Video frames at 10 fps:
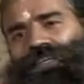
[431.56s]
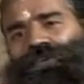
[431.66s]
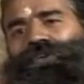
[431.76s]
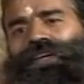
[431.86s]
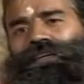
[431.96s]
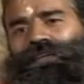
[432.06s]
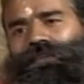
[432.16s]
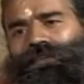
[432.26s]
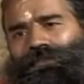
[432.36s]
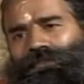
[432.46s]
क्यों नहीं की
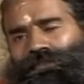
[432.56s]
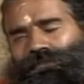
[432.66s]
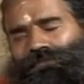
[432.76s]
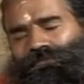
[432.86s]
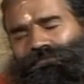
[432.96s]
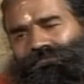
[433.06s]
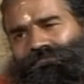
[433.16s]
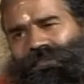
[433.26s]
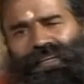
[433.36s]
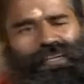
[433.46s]

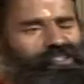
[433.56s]
मैंने कहा